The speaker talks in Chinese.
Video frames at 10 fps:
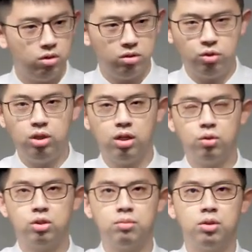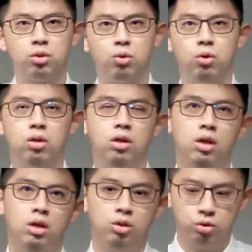居然有这么多
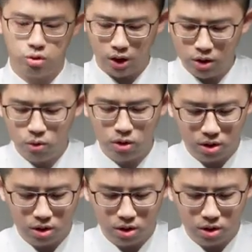水果